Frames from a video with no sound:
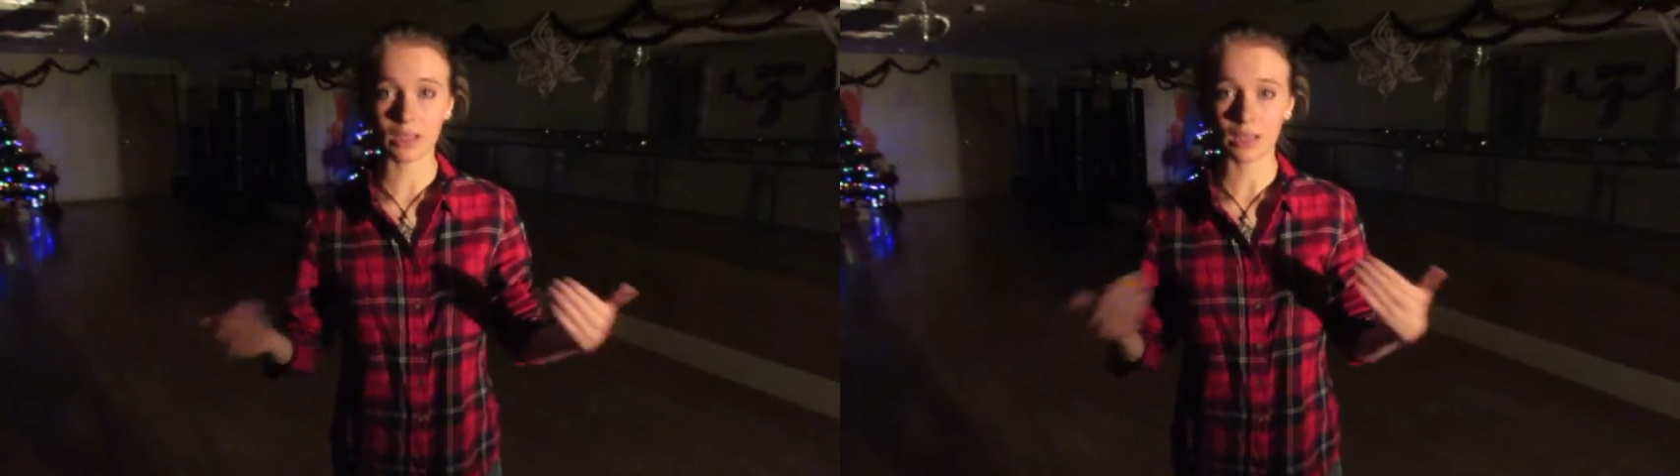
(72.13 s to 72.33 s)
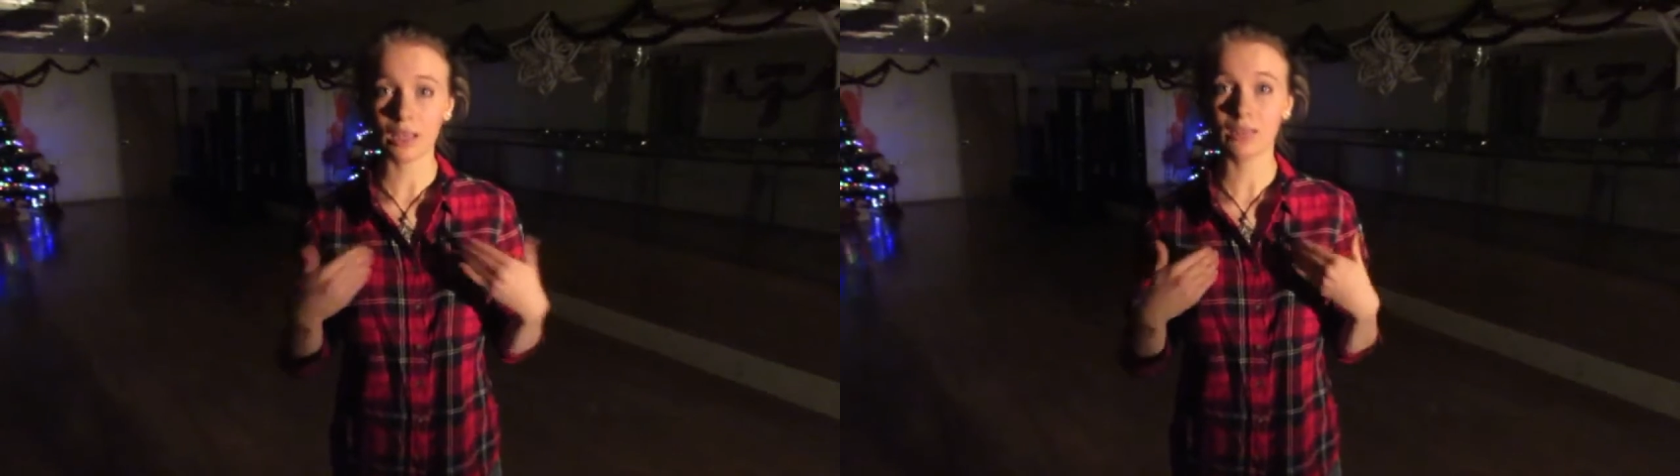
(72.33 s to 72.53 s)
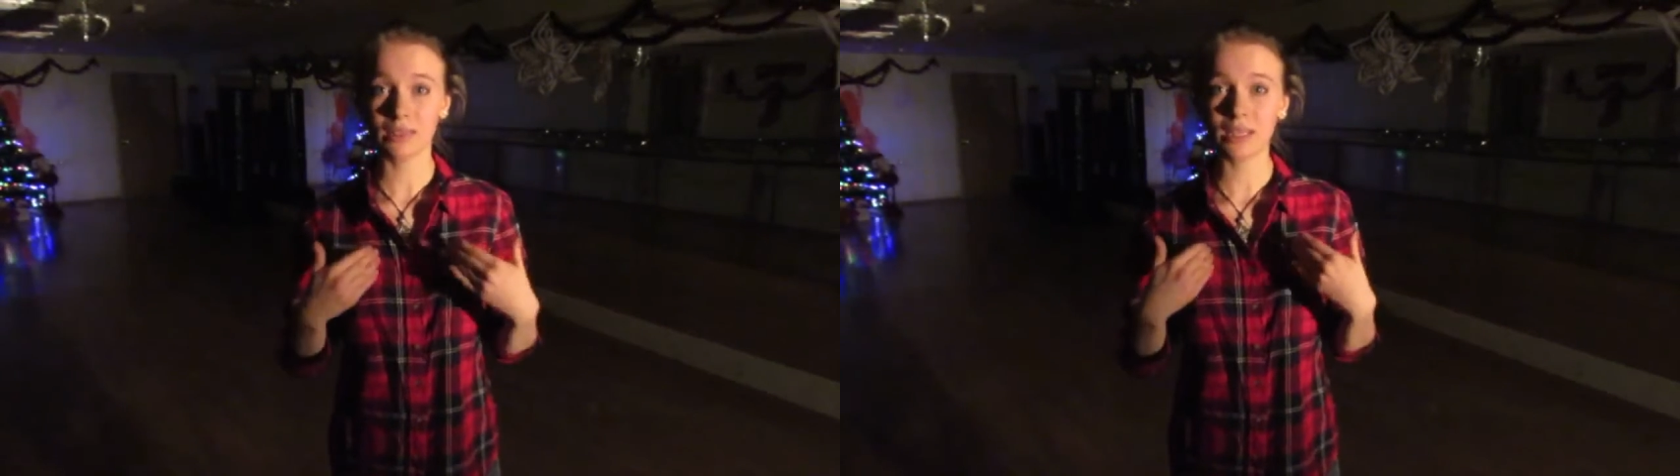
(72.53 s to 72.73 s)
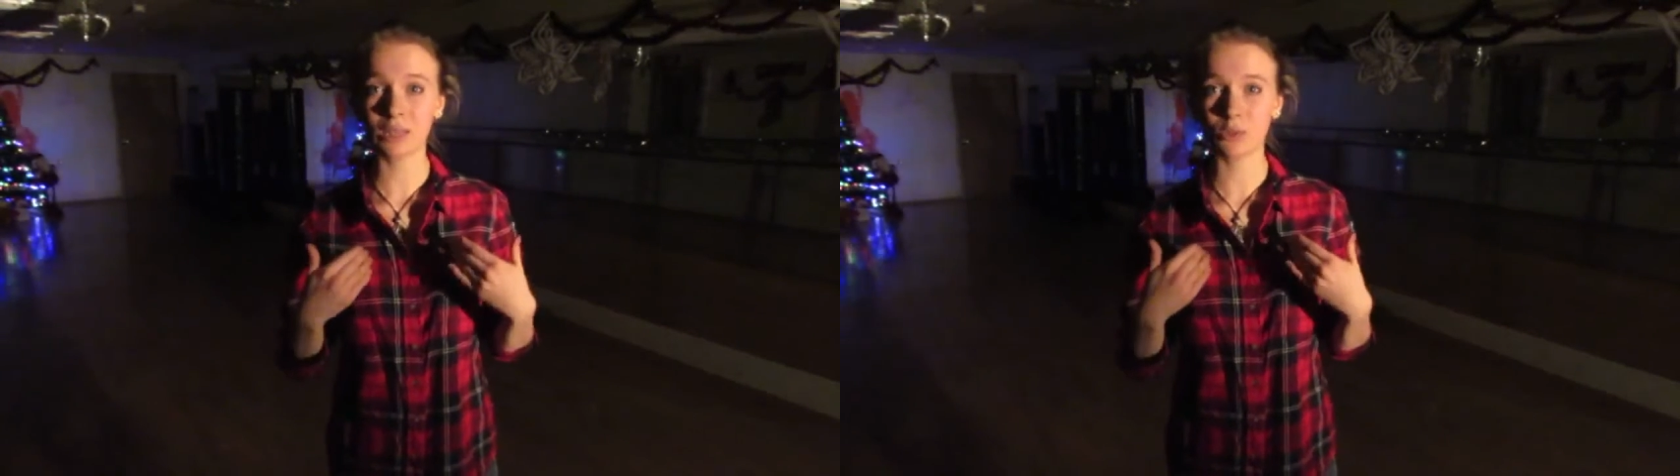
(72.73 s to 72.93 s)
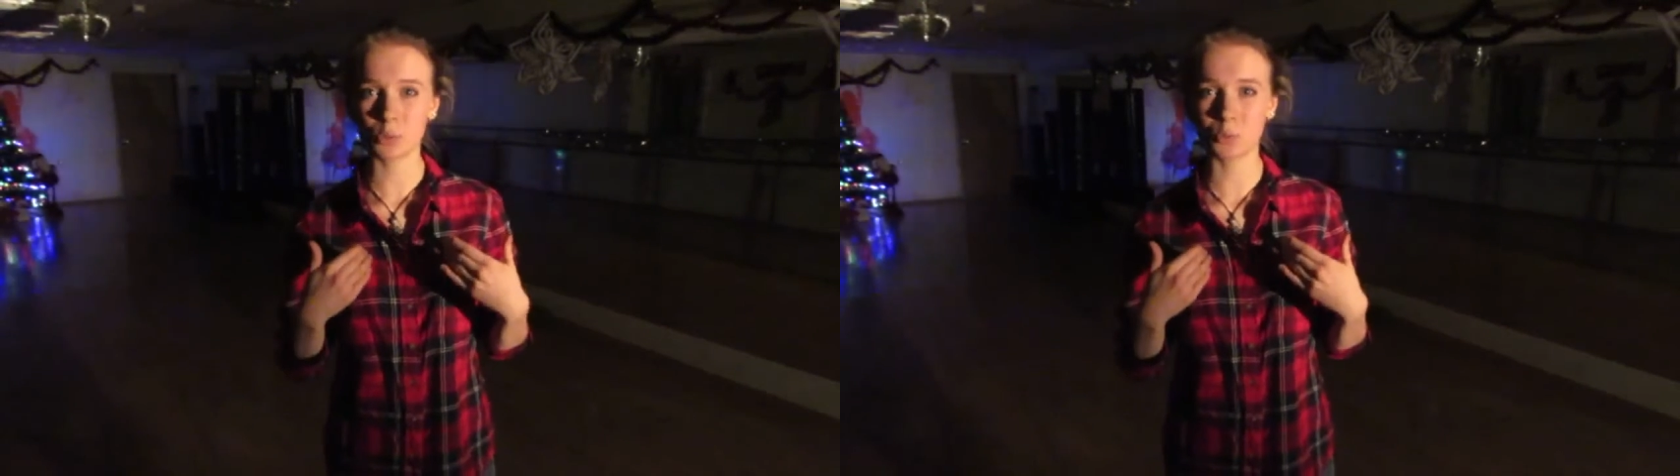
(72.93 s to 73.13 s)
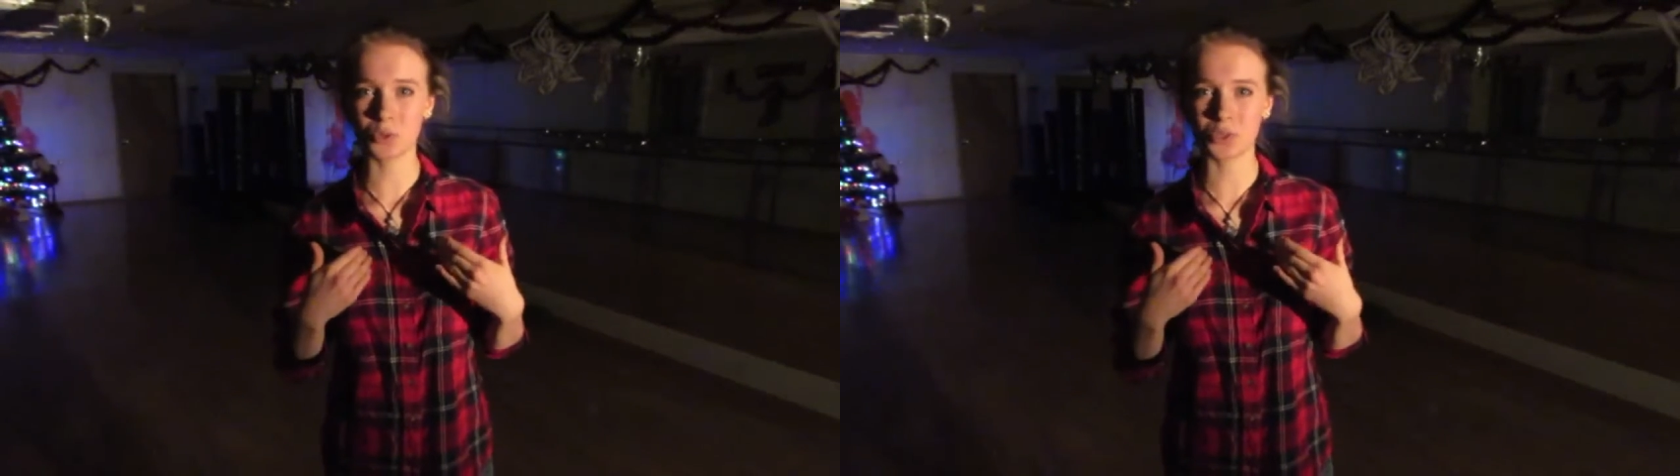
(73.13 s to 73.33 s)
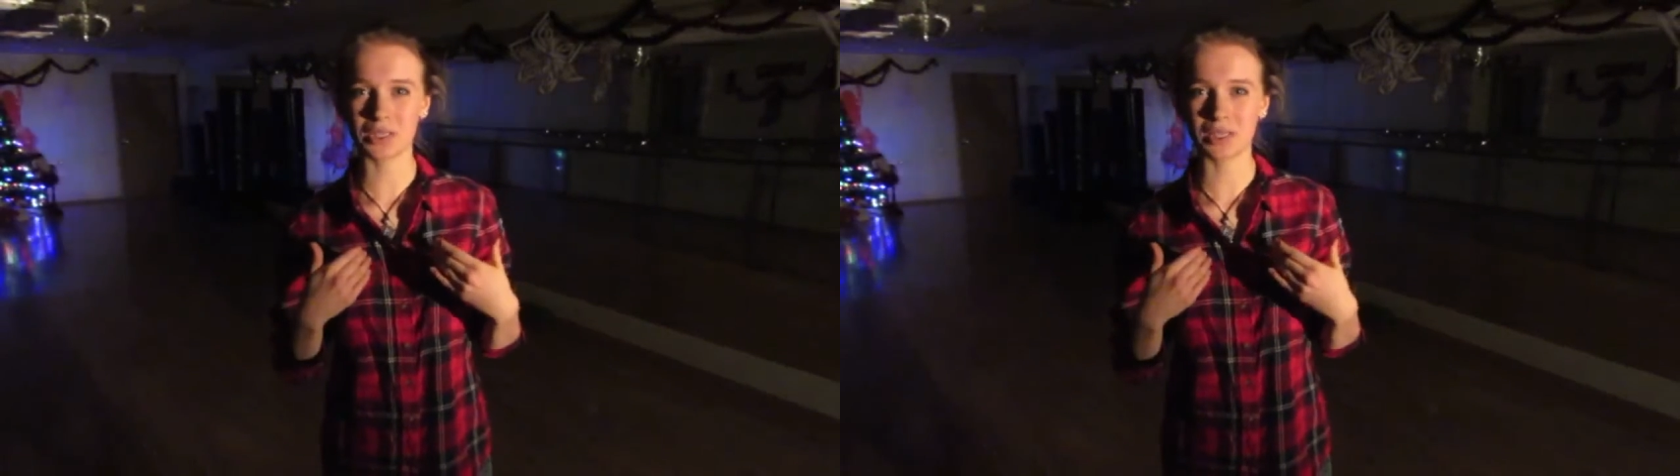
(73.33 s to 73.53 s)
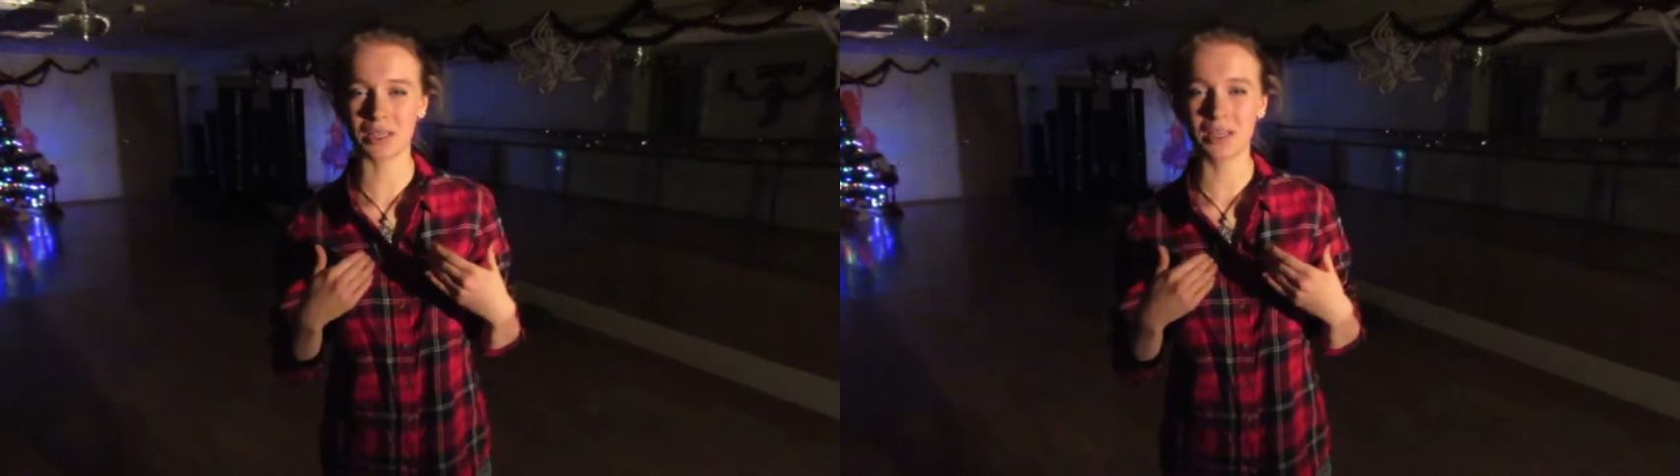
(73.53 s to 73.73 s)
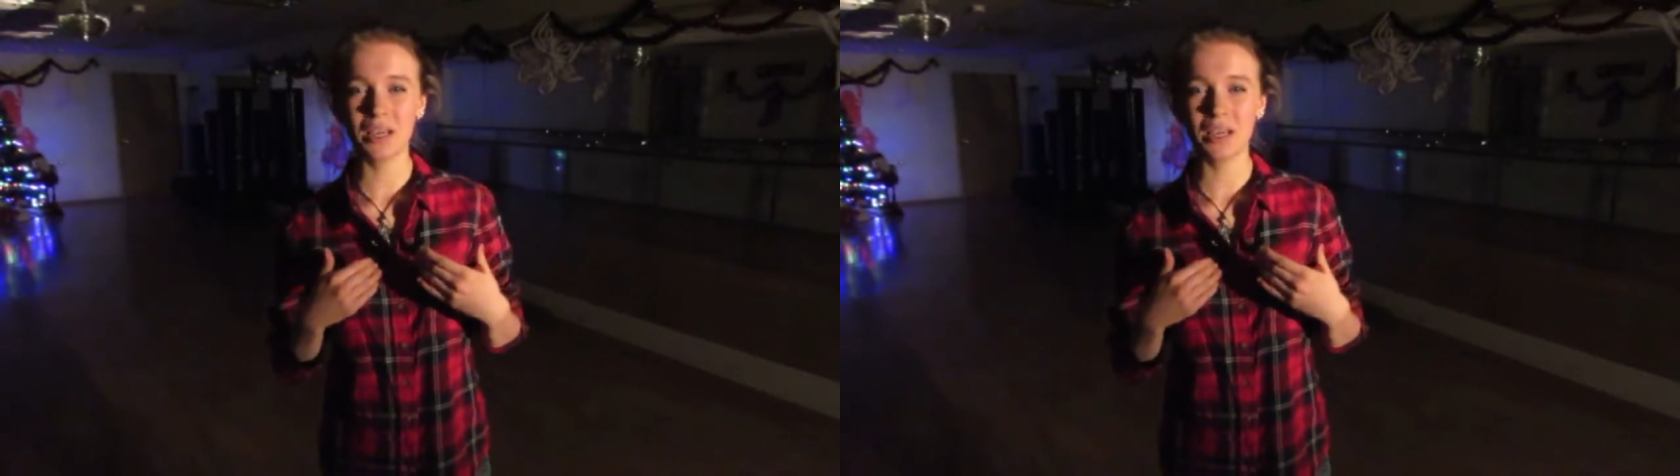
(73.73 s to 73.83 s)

интернус пустые,